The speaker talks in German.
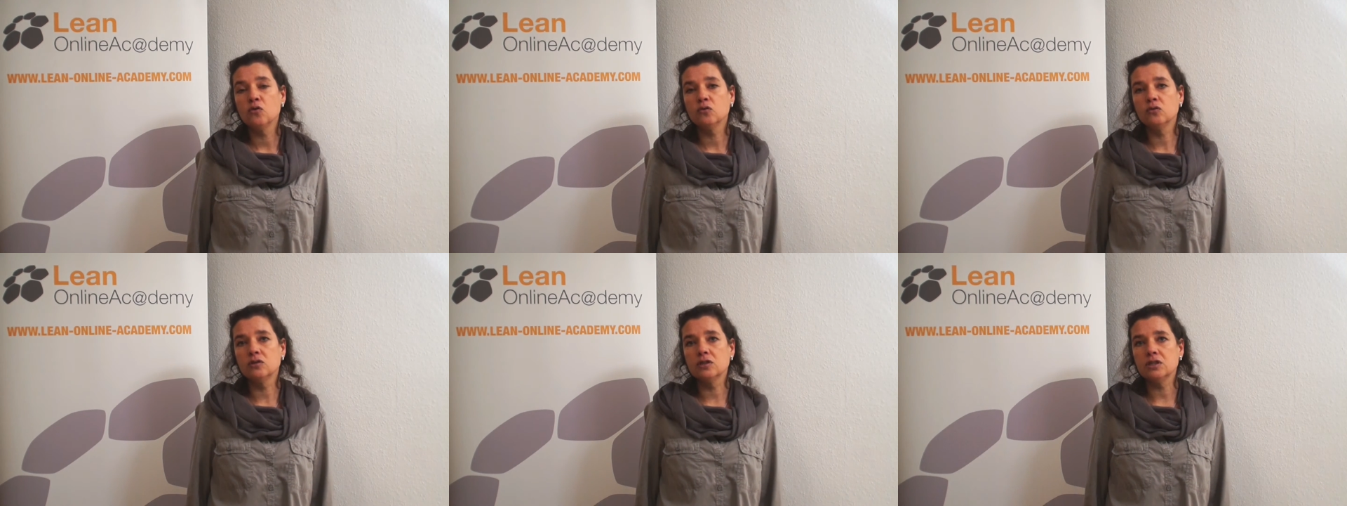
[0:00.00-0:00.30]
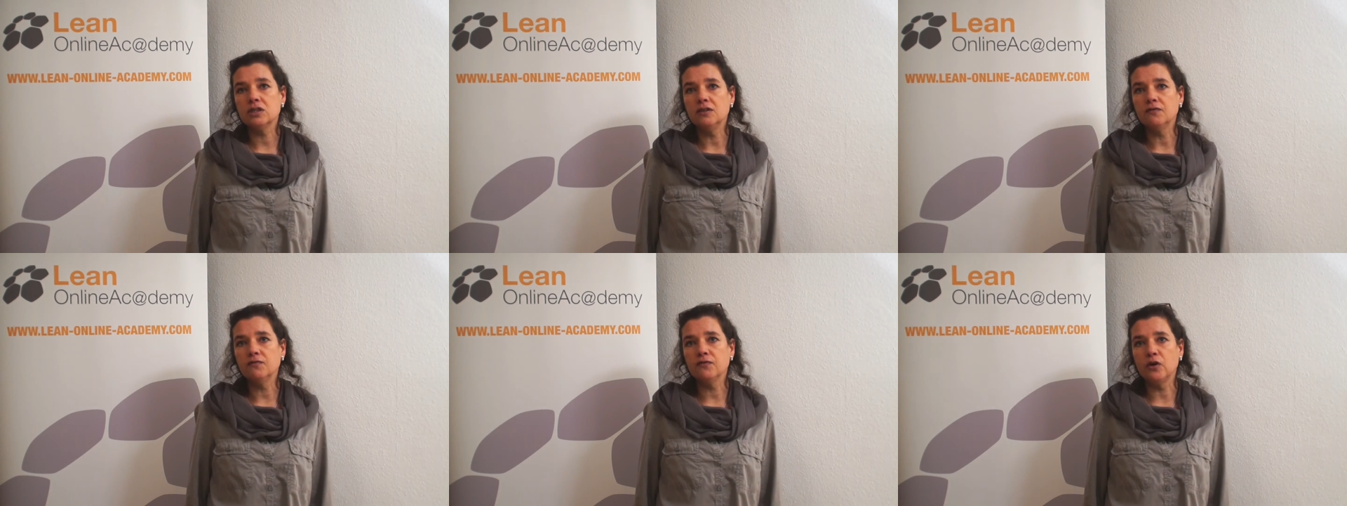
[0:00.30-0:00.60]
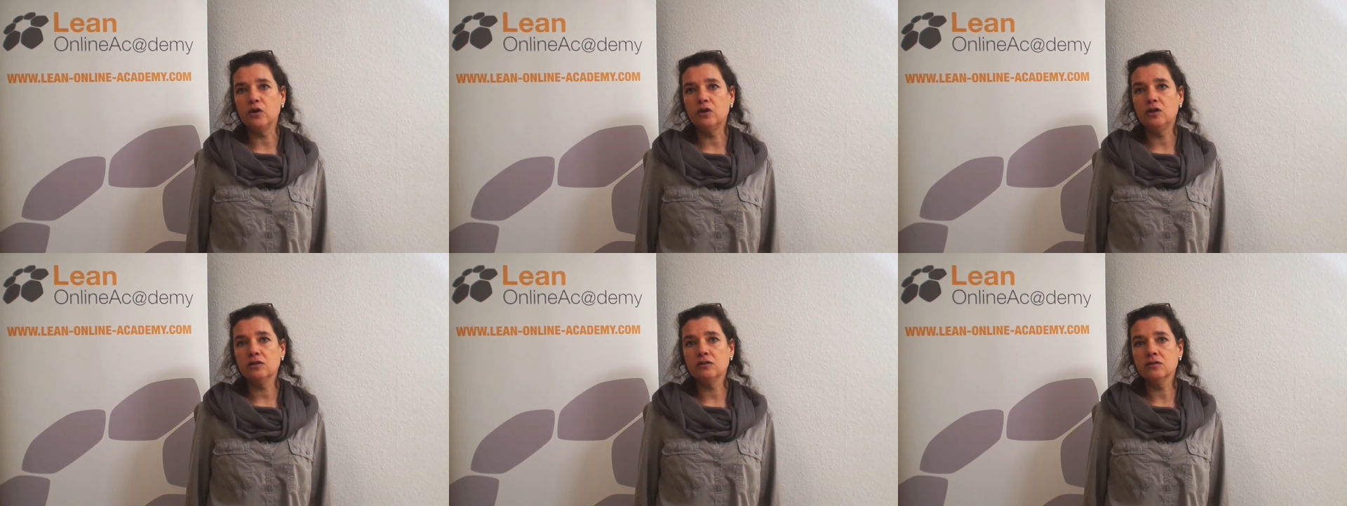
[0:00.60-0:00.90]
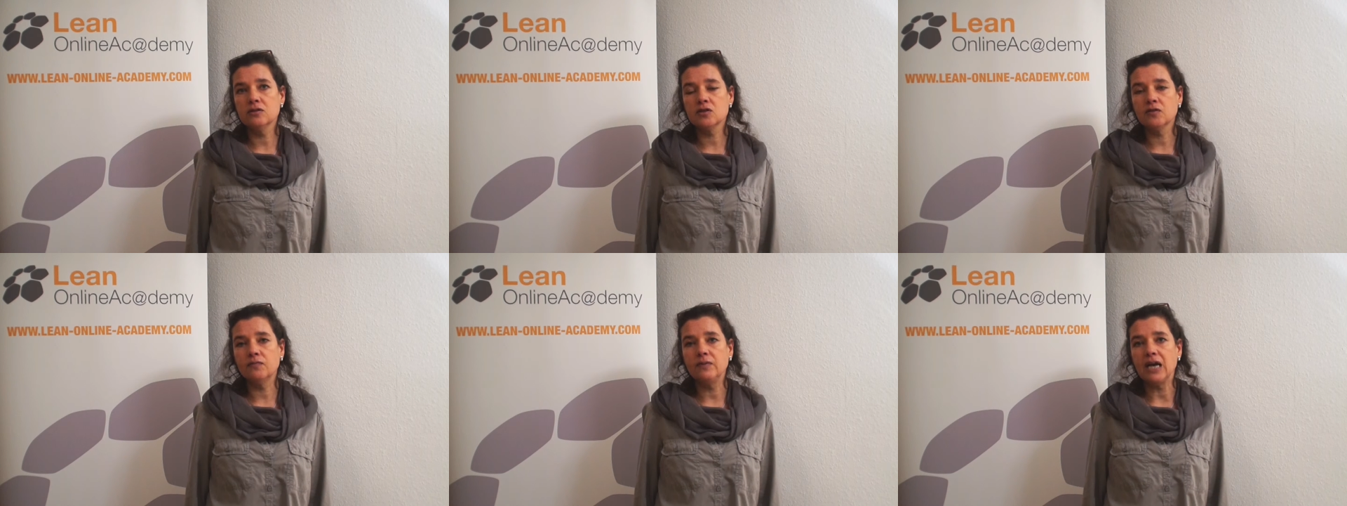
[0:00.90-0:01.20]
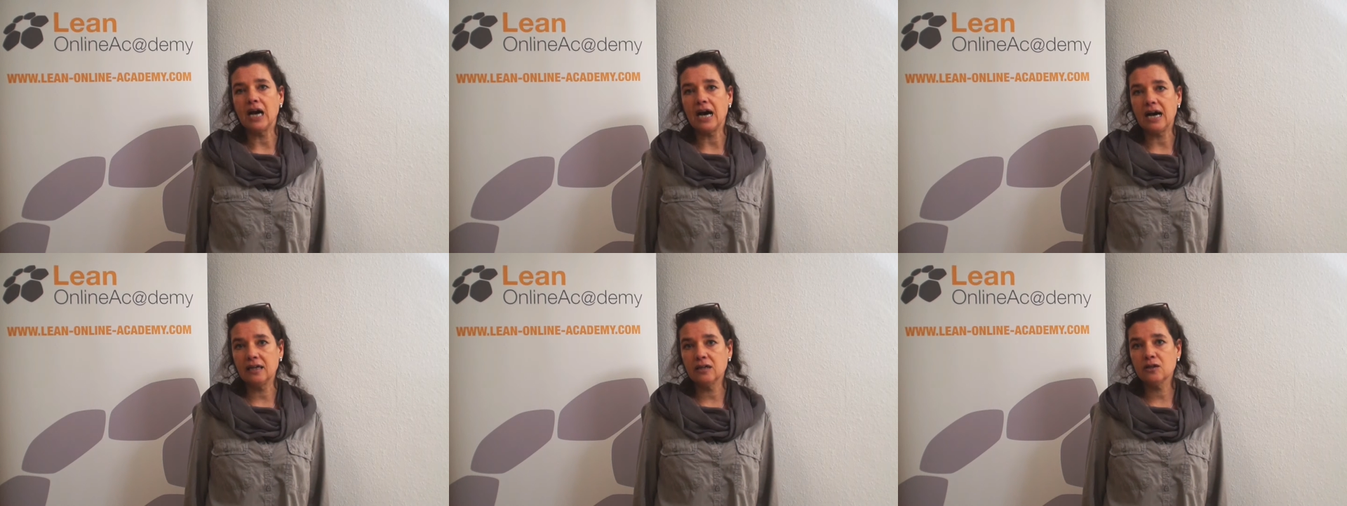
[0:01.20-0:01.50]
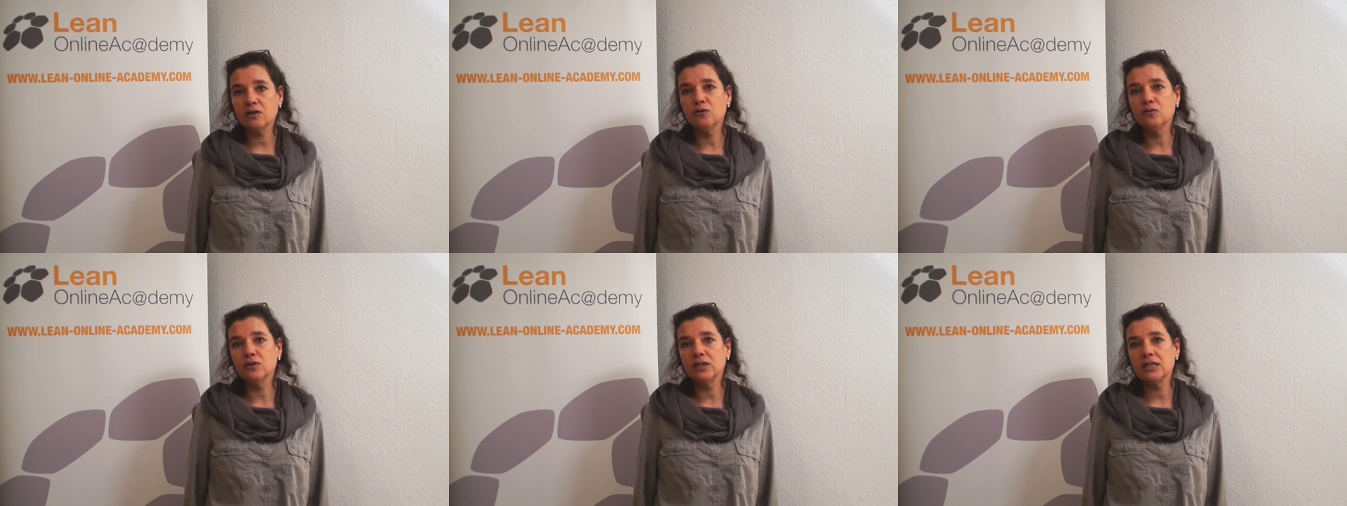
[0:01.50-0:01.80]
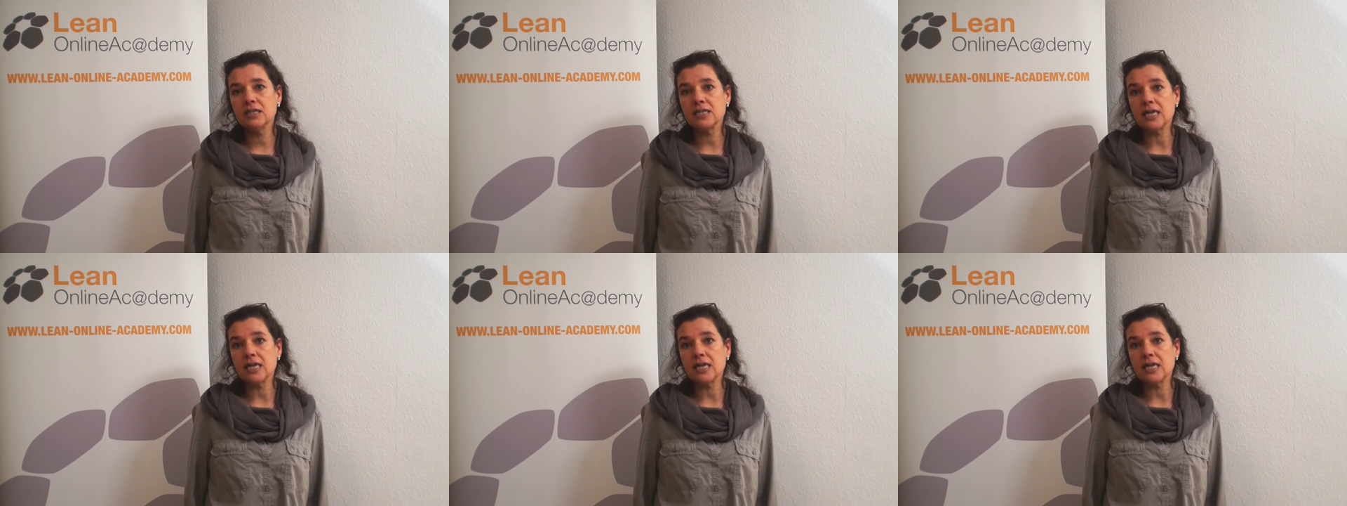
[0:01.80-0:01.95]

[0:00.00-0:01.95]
und die Folgen sowie Handlungen